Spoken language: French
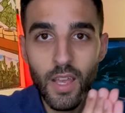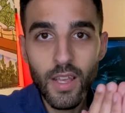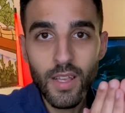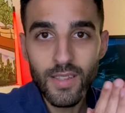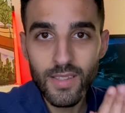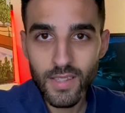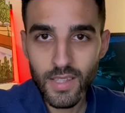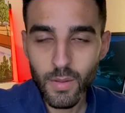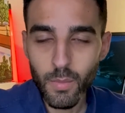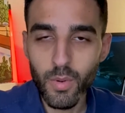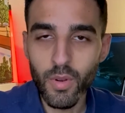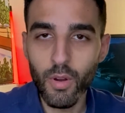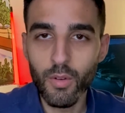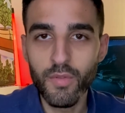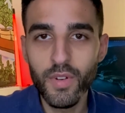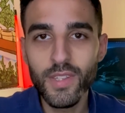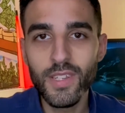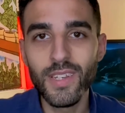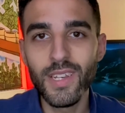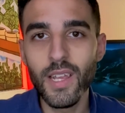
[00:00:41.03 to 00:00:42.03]
simple, en
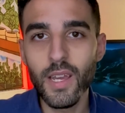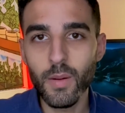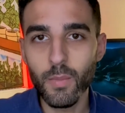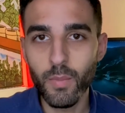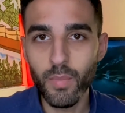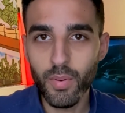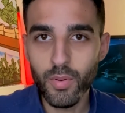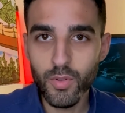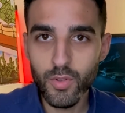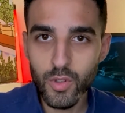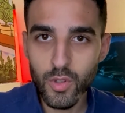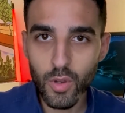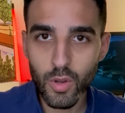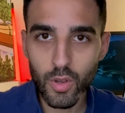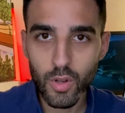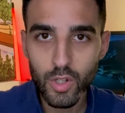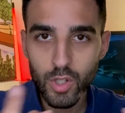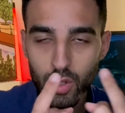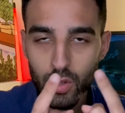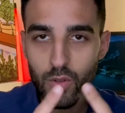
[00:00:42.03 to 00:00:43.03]
fait, il y a plusieurs
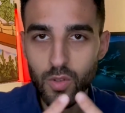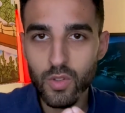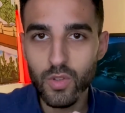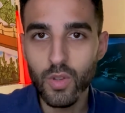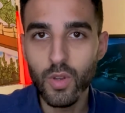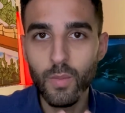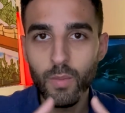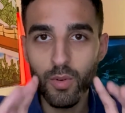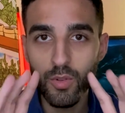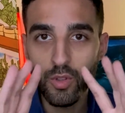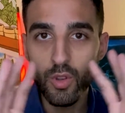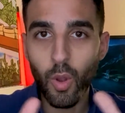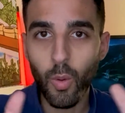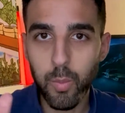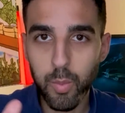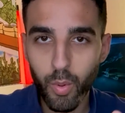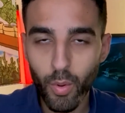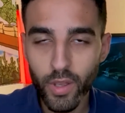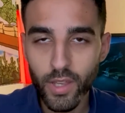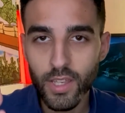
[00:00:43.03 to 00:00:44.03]
choses, plusieurs
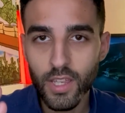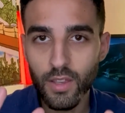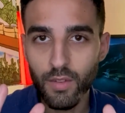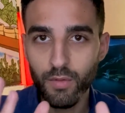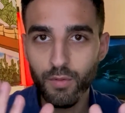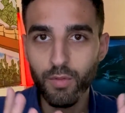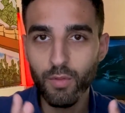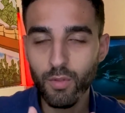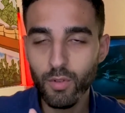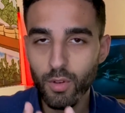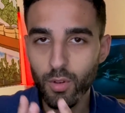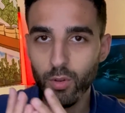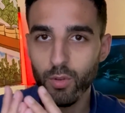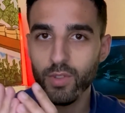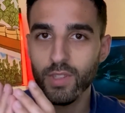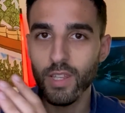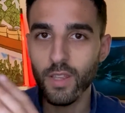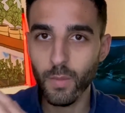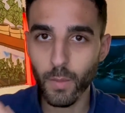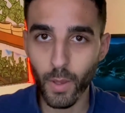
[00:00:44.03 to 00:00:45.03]
points qui font que
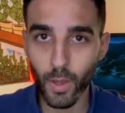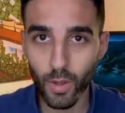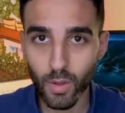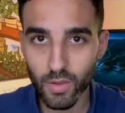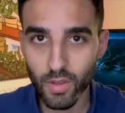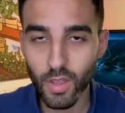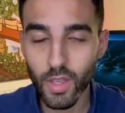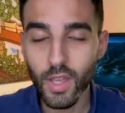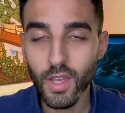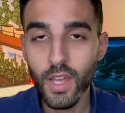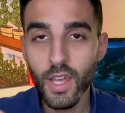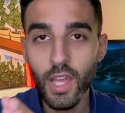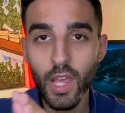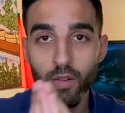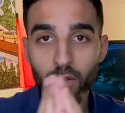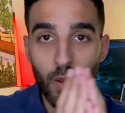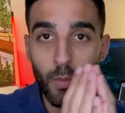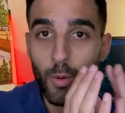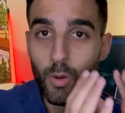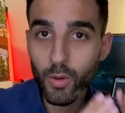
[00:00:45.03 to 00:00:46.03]
cette période est
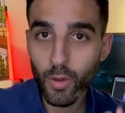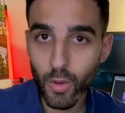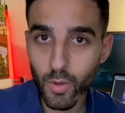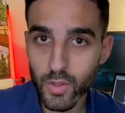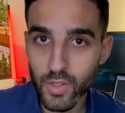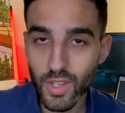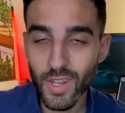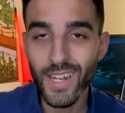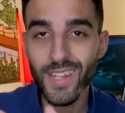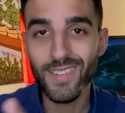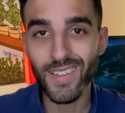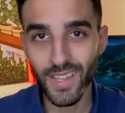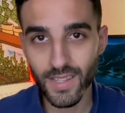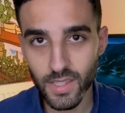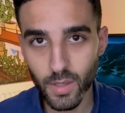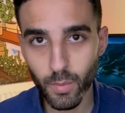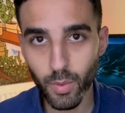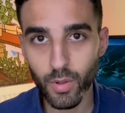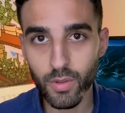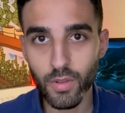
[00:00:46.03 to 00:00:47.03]
vraiment cruciale et très
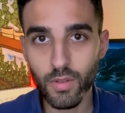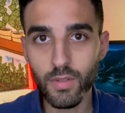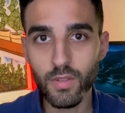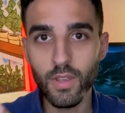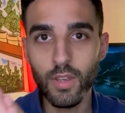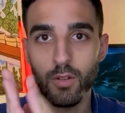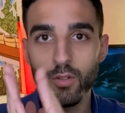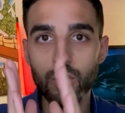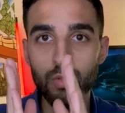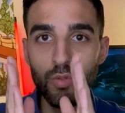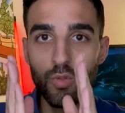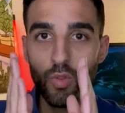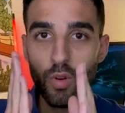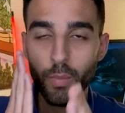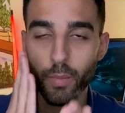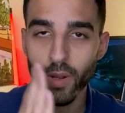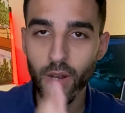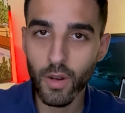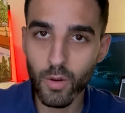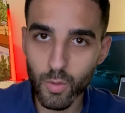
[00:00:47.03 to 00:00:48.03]
importante et que tu ne dois
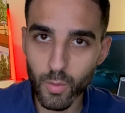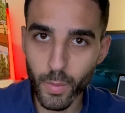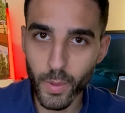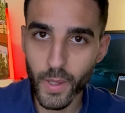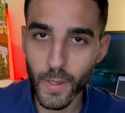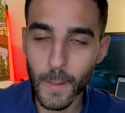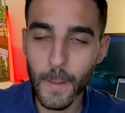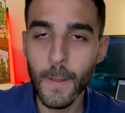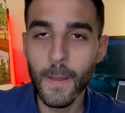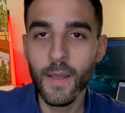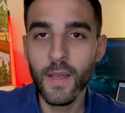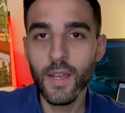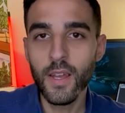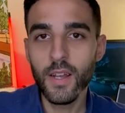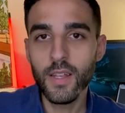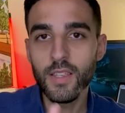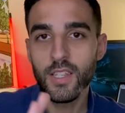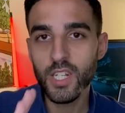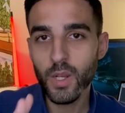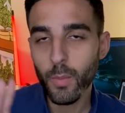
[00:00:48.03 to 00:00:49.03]
pas la louper.
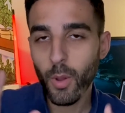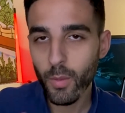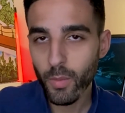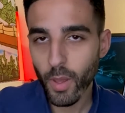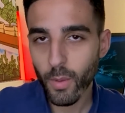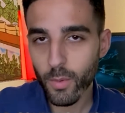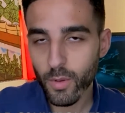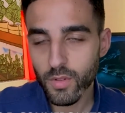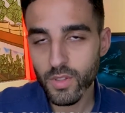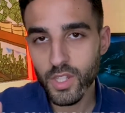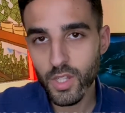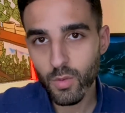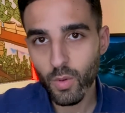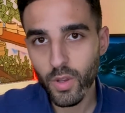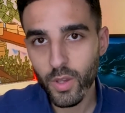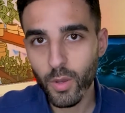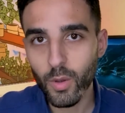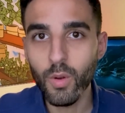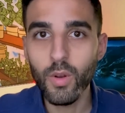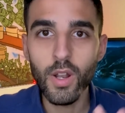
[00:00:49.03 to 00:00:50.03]
Déjà, premièrement, dis-toi
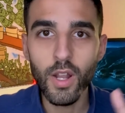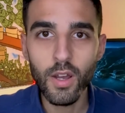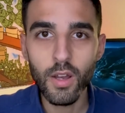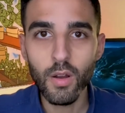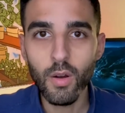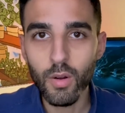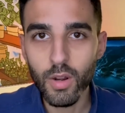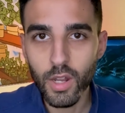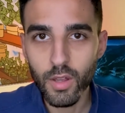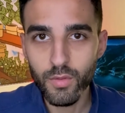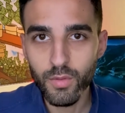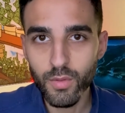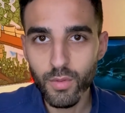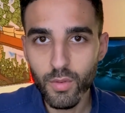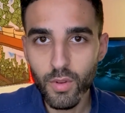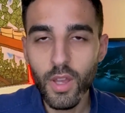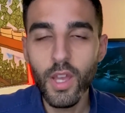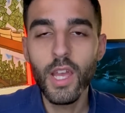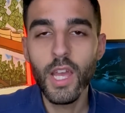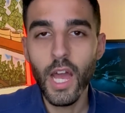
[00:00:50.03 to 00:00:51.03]
que là, on l'a
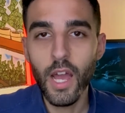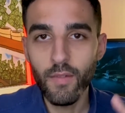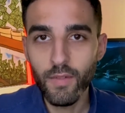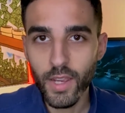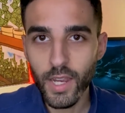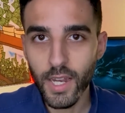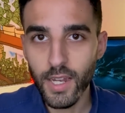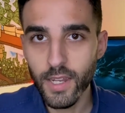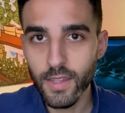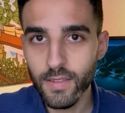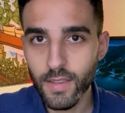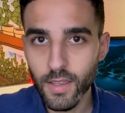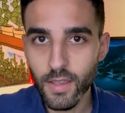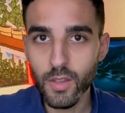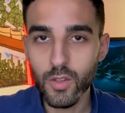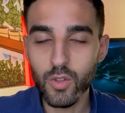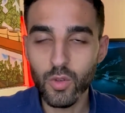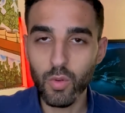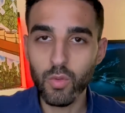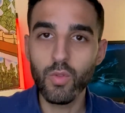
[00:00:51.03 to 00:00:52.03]
vu avec l'été,
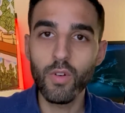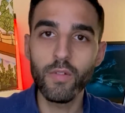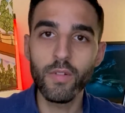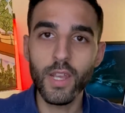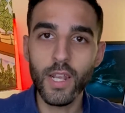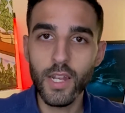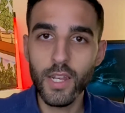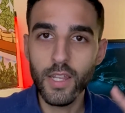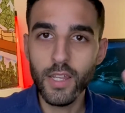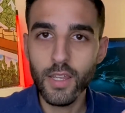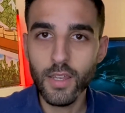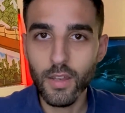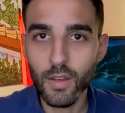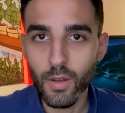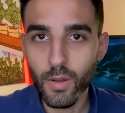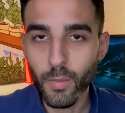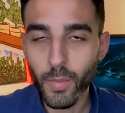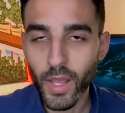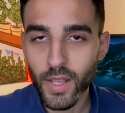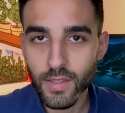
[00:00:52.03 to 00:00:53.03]
surtout avec les euh,
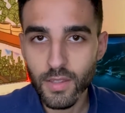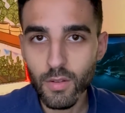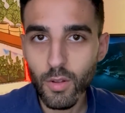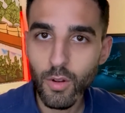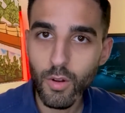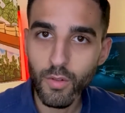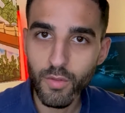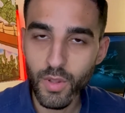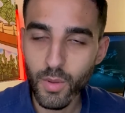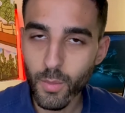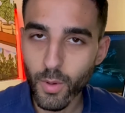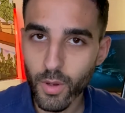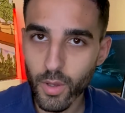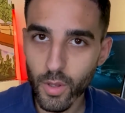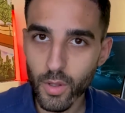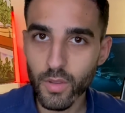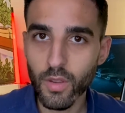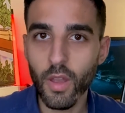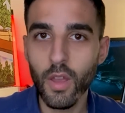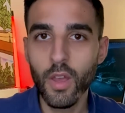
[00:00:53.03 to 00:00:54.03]
précédents confinements et
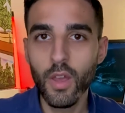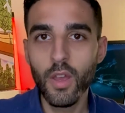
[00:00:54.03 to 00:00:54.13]
autres,